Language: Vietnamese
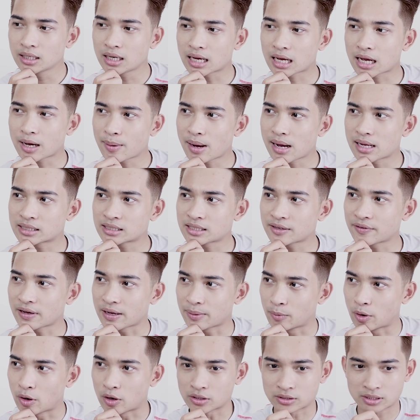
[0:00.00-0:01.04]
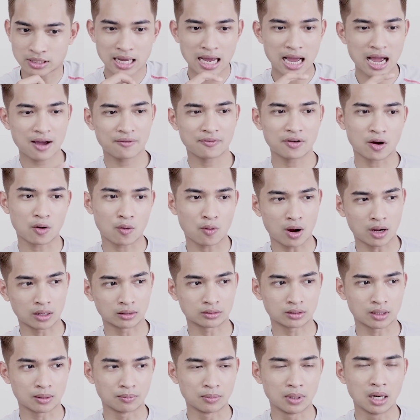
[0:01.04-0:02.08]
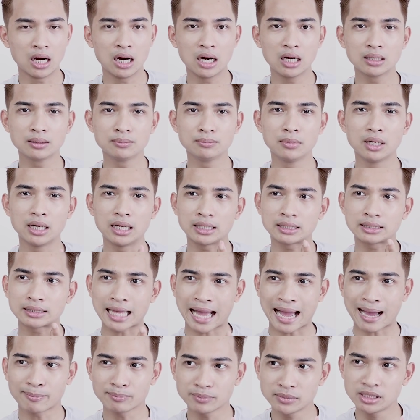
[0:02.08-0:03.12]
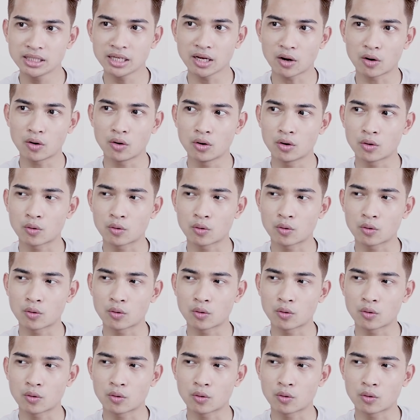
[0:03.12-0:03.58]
Tức là các bạn sẽ phải bỏ ra vào khoảng tầm hơn 18 triệu